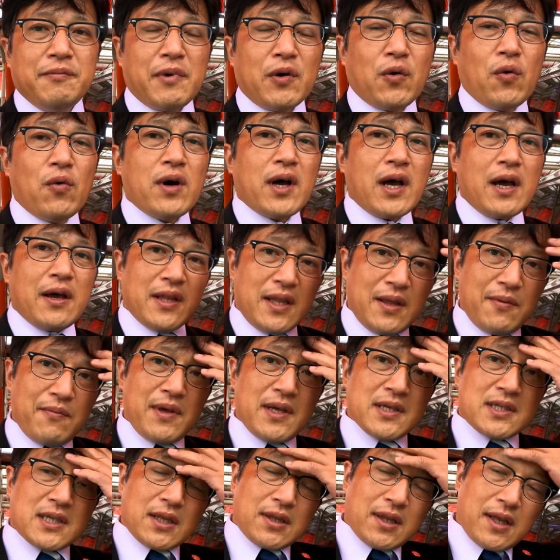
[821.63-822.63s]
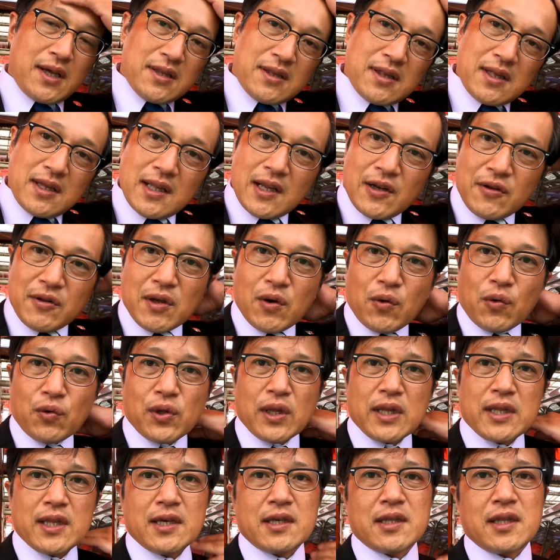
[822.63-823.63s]
まあ、今回ね、名車再生なので、
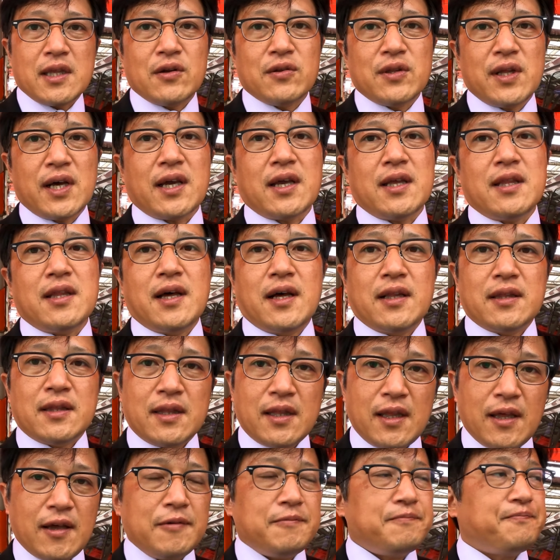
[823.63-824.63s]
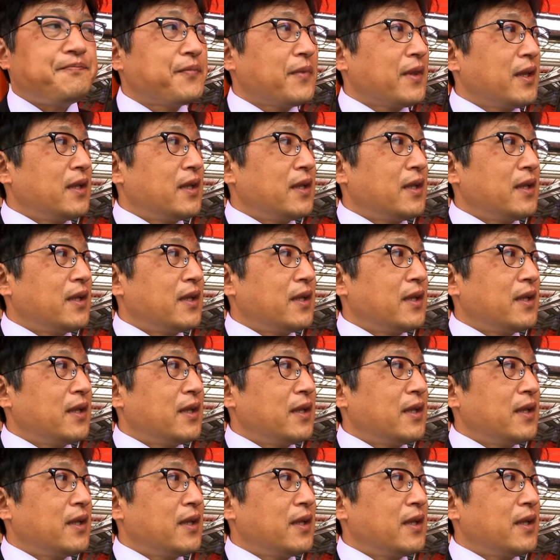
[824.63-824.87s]
ここができてるだけであって、